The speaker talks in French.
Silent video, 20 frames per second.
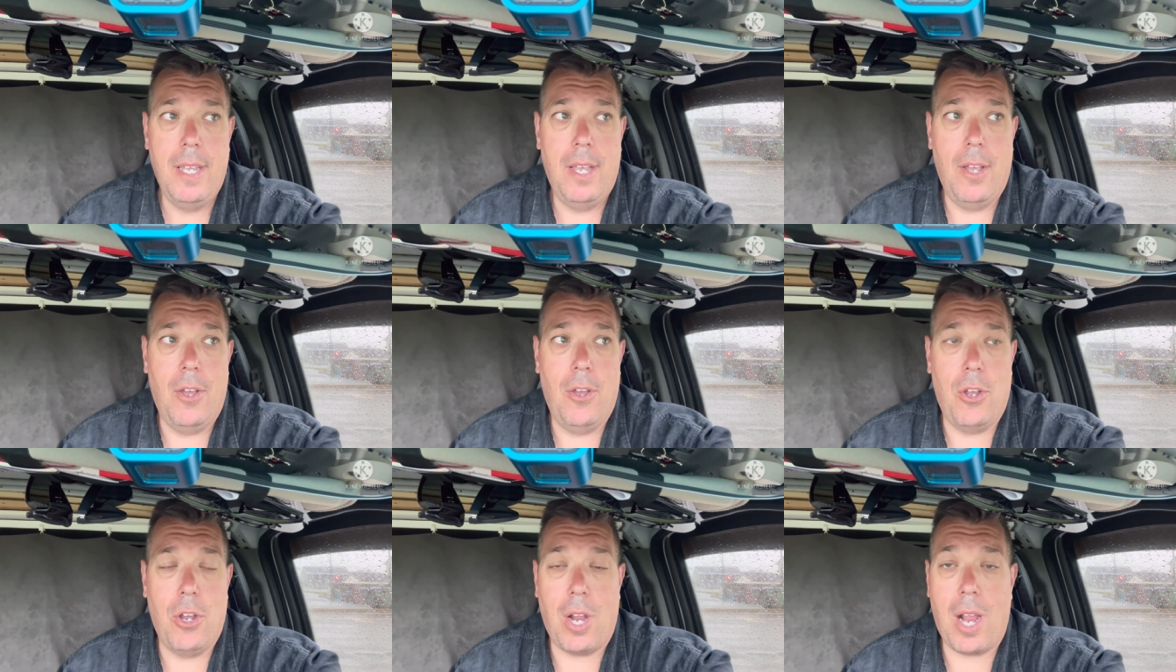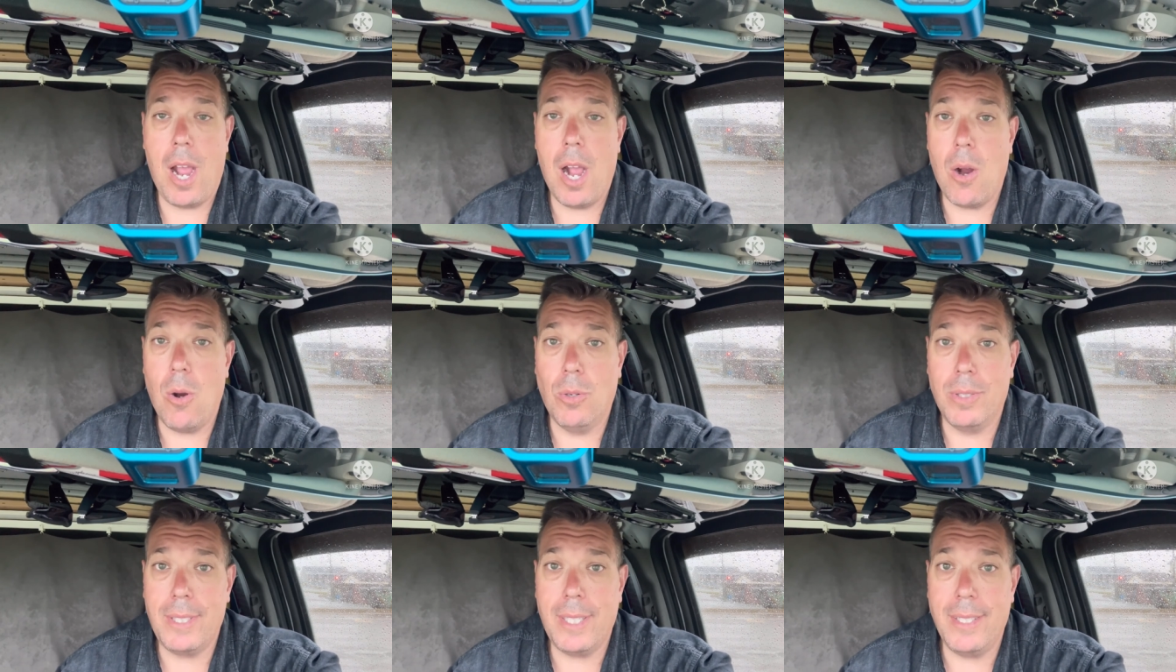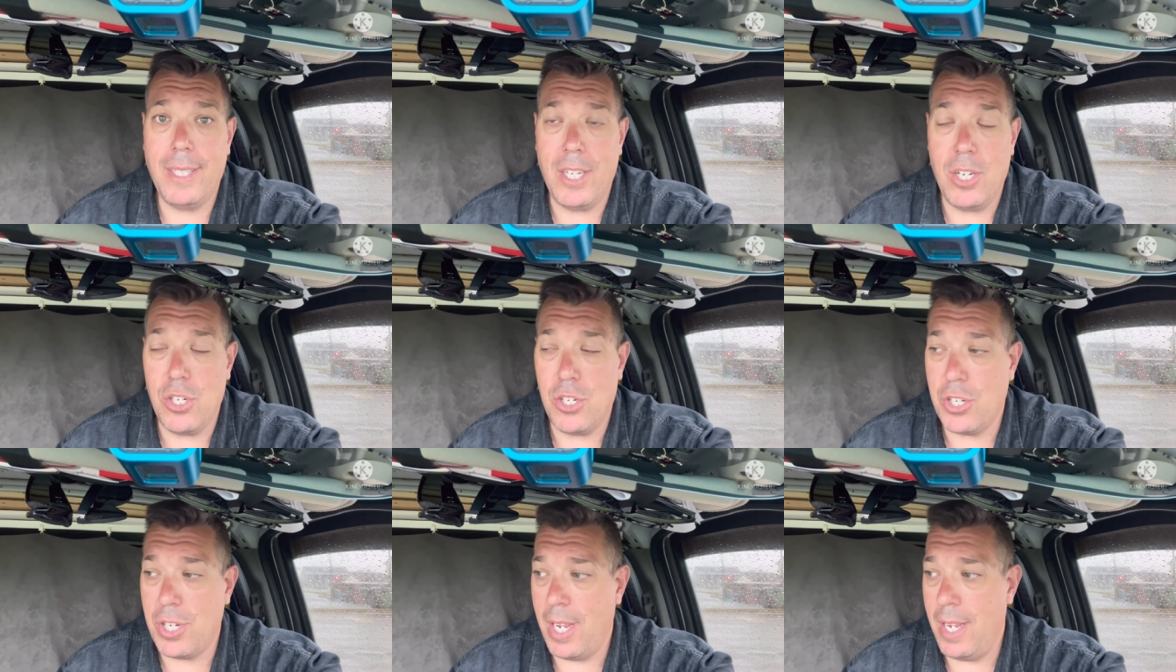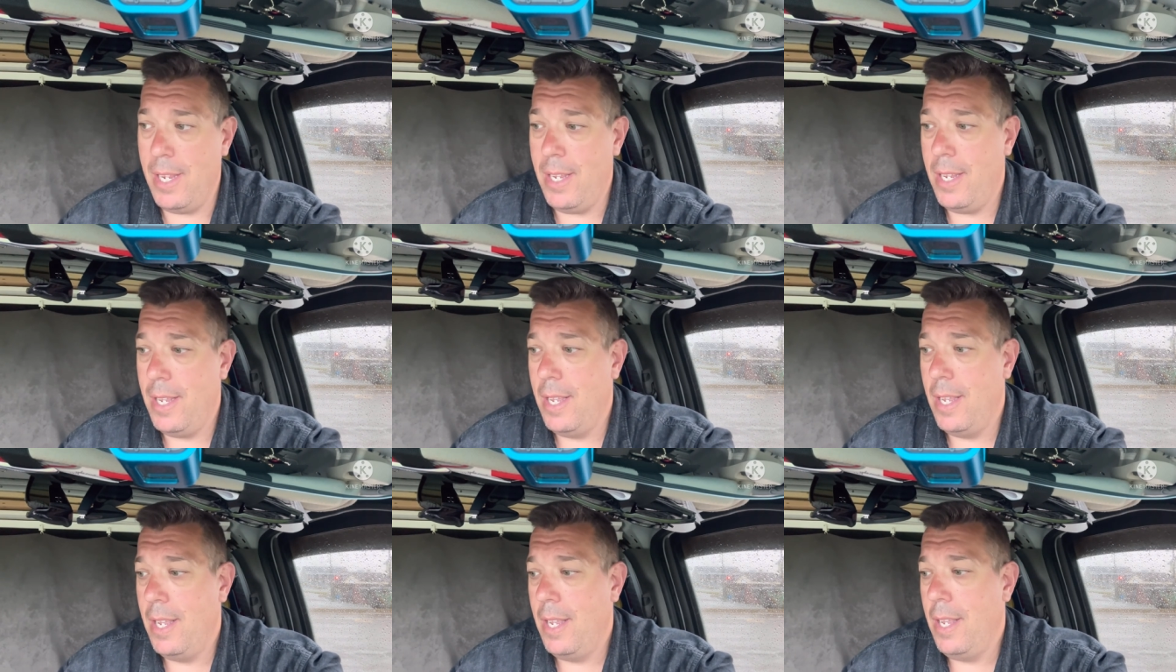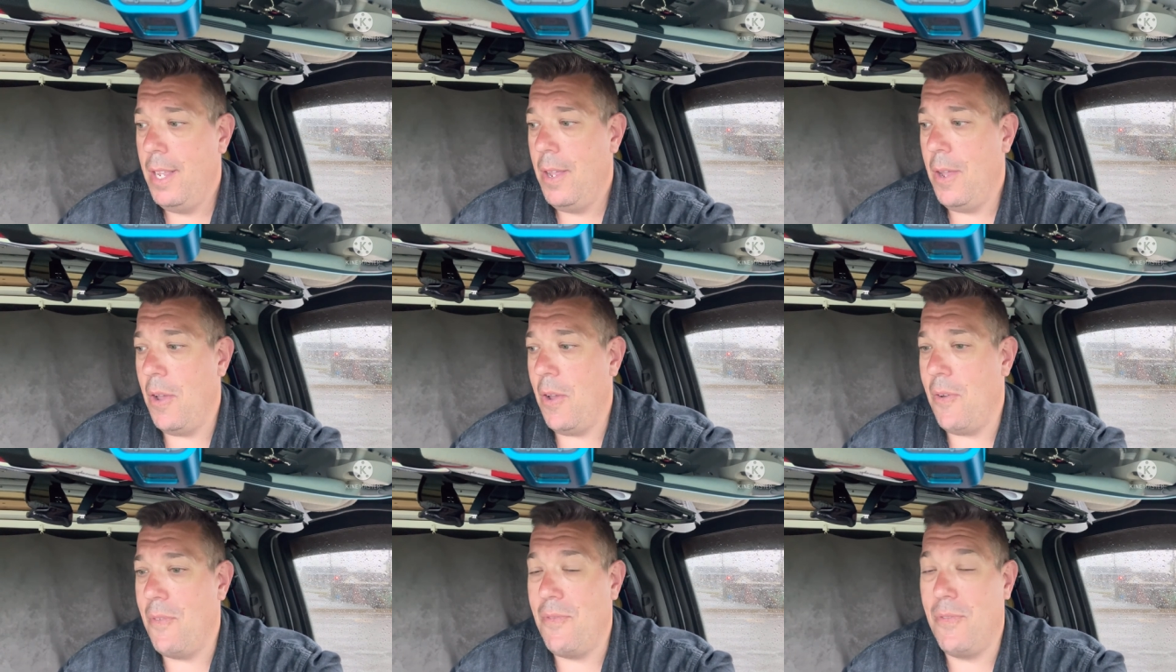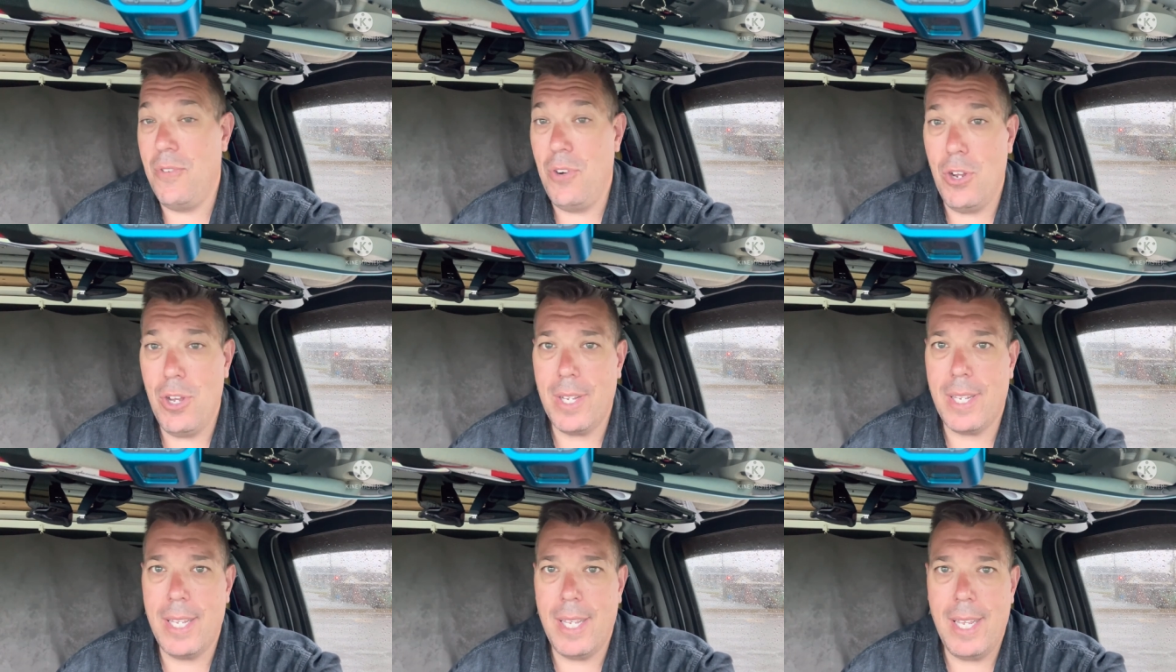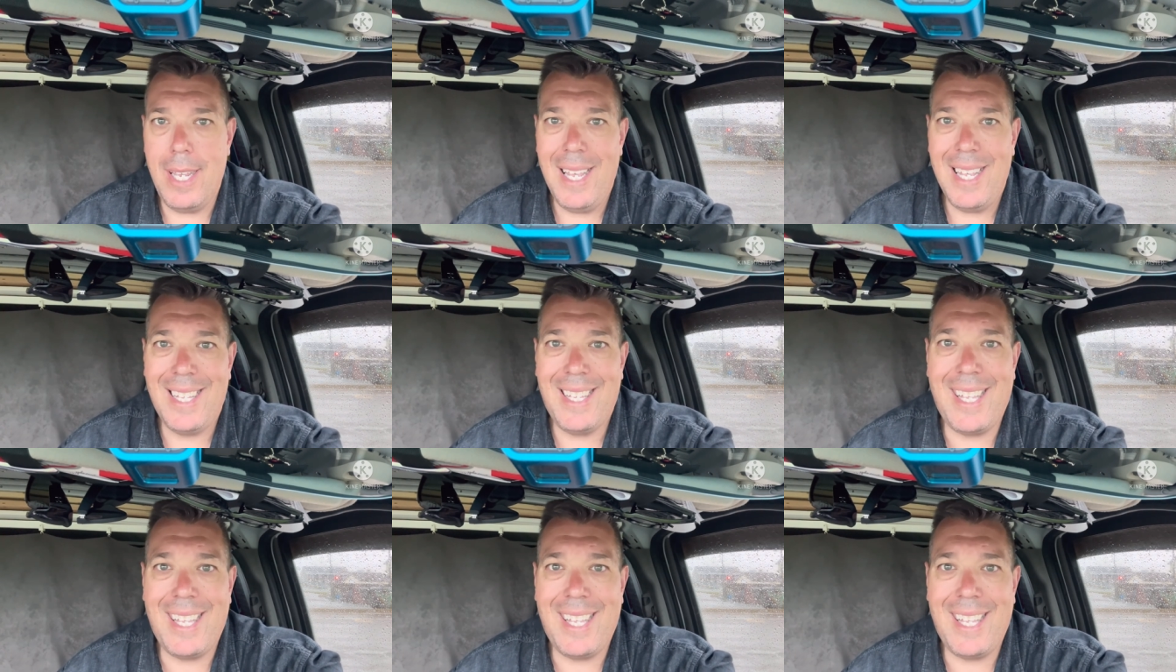Euh, rencontrer des gens, euh, vlogger,